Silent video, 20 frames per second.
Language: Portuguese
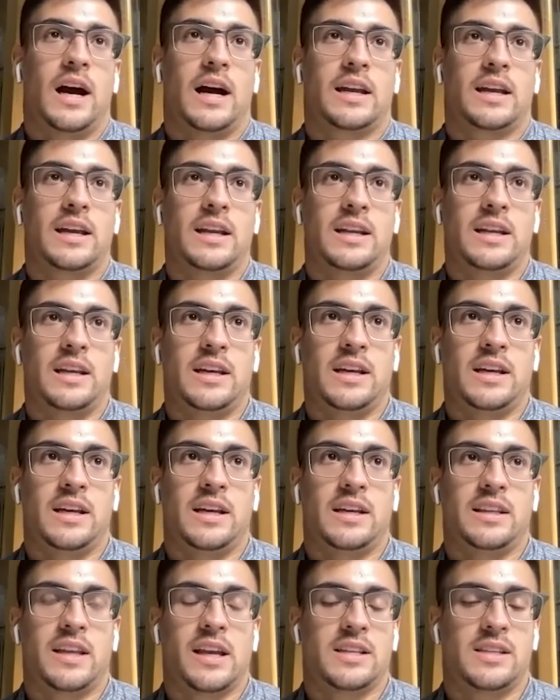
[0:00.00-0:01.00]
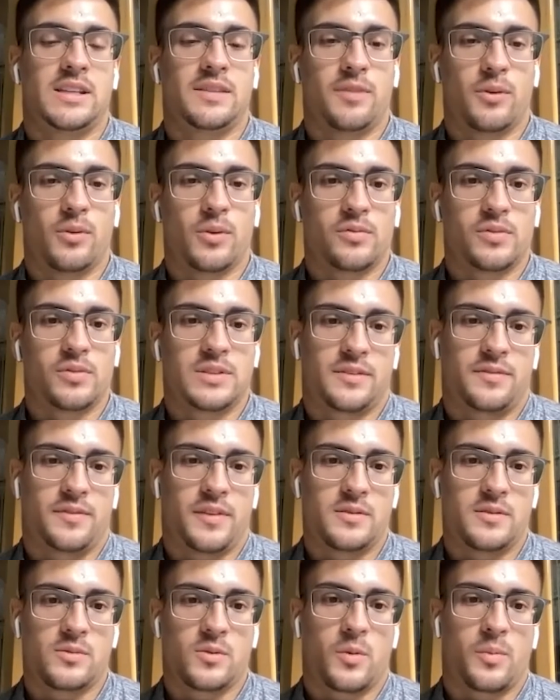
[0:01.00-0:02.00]
aquele intensivão que você
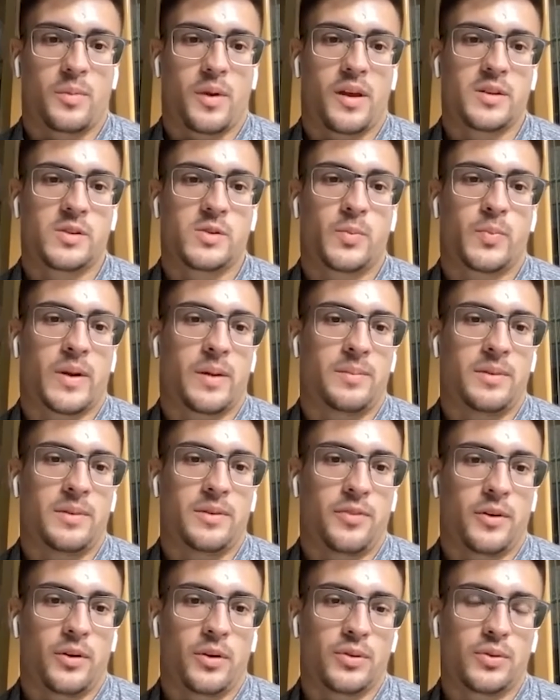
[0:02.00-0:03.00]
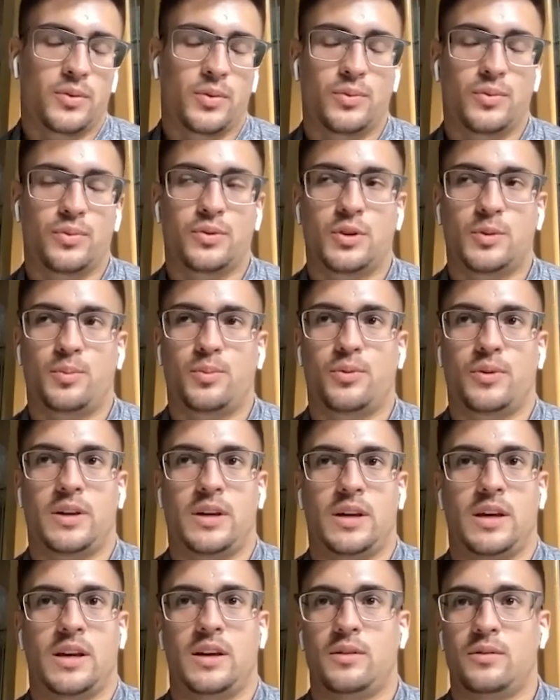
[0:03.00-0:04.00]
fez no começo, para mim falou tudo, tipo
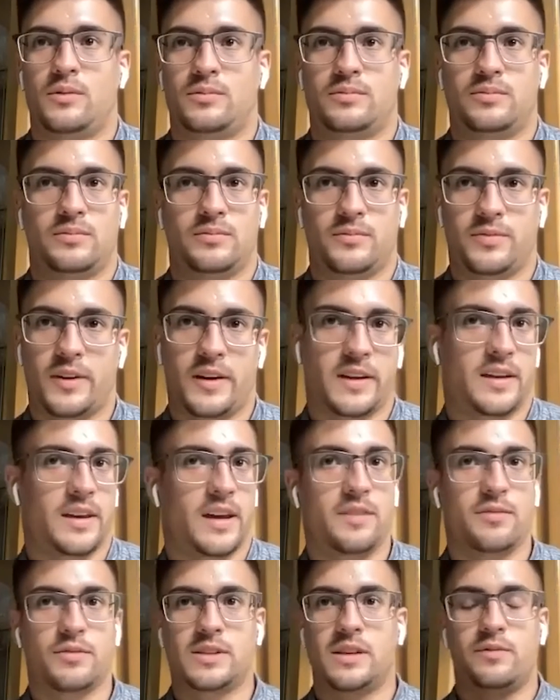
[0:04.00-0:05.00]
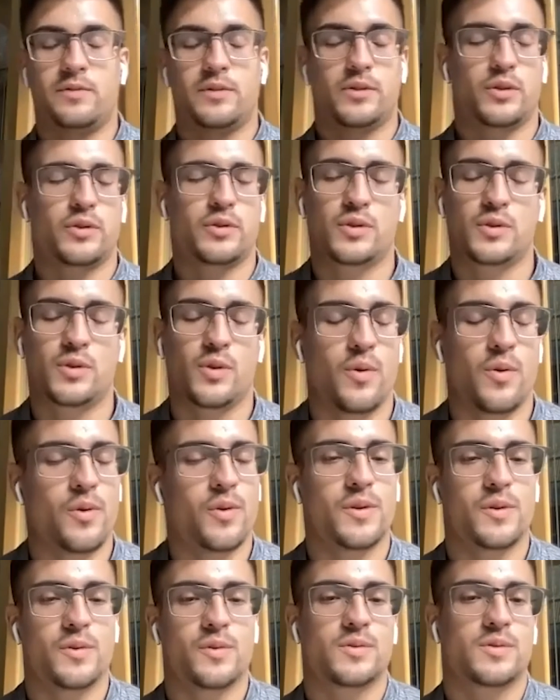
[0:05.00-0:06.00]
que que aí você visou
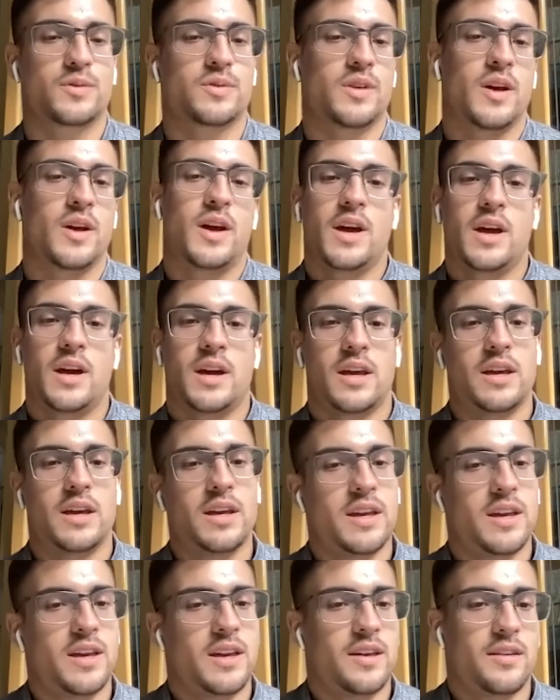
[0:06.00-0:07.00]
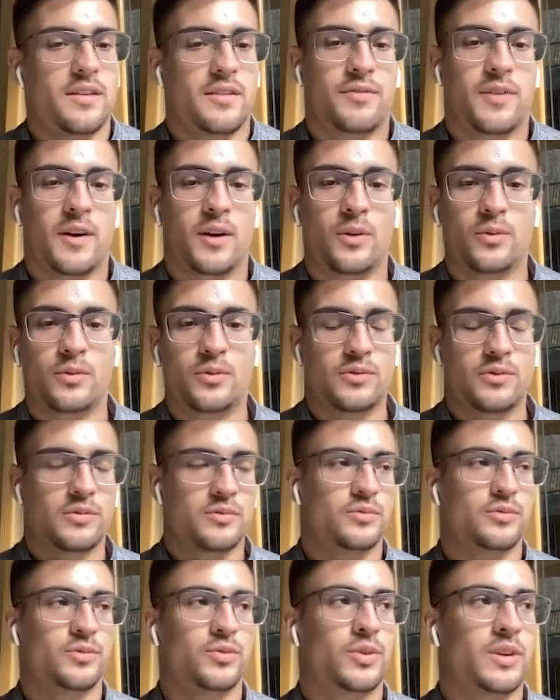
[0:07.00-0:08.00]
sonhos e falou do,
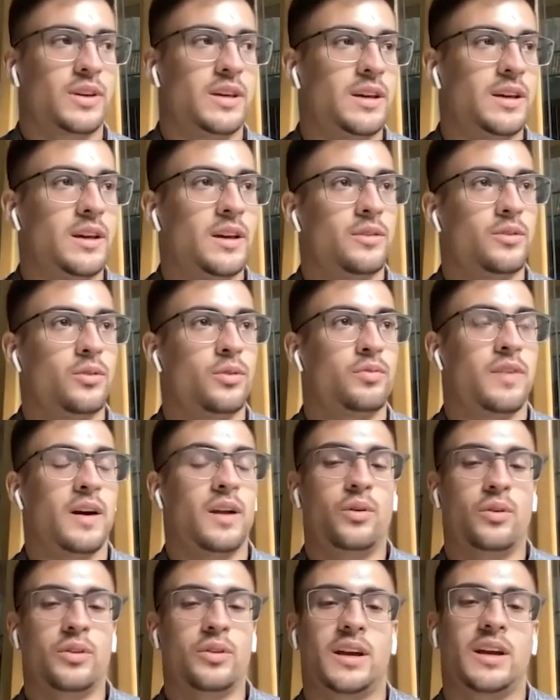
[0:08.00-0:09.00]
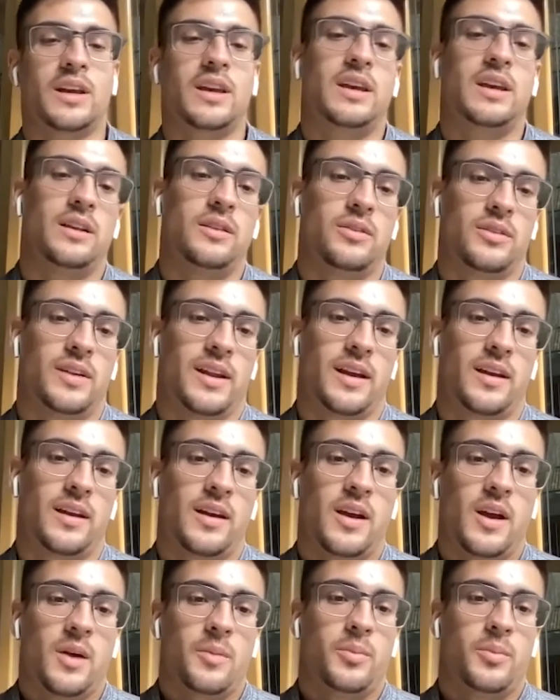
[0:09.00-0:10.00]
do que do valor daquilo, né?